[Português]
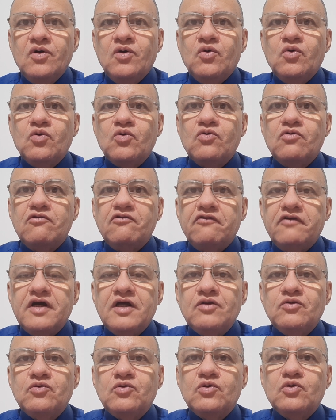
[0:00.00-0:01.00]
o
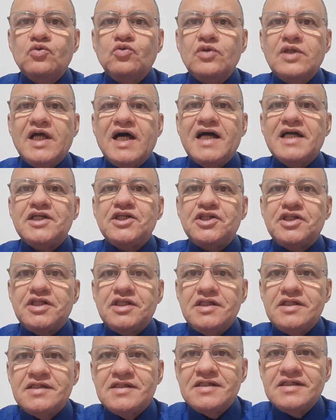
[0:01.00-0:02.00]
governo Lula
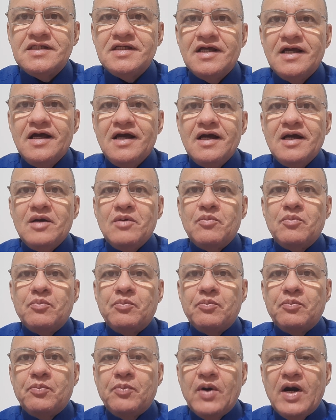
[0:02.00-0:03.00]
agisse
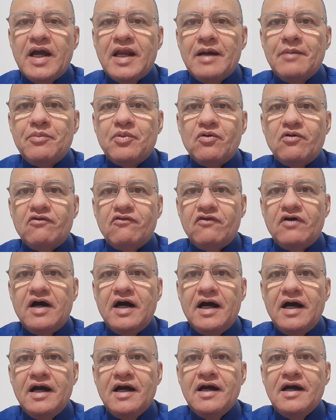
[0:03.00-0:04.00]
para
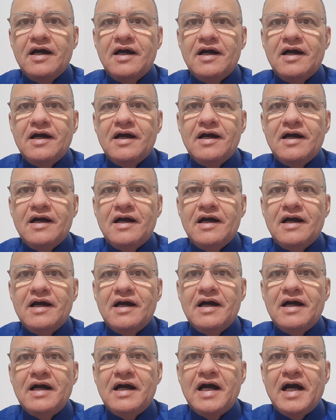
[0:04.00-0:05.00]
aprovar
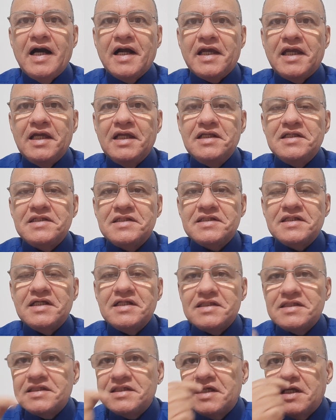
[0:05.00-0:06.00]
aqueles
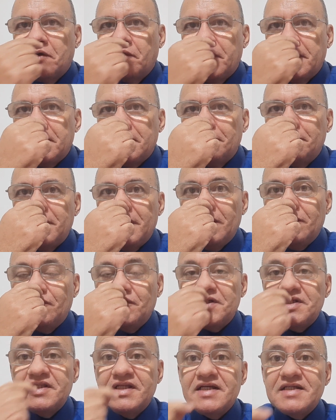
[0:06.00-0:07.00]
150
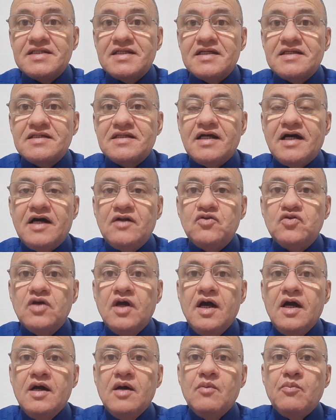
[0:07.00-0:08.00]
bilhões necessários
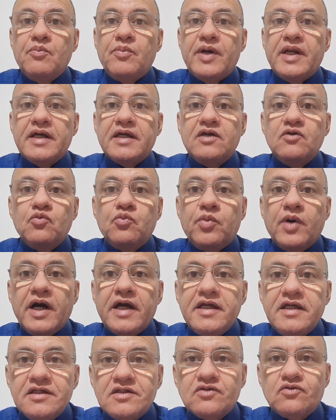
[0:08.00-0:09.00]
para que o
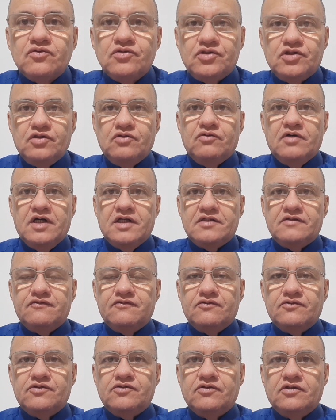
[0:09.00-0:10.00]
país continuasse
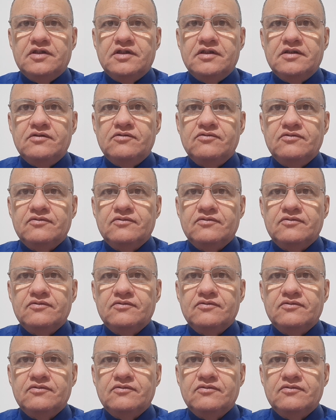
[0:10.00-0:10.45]
funcionando.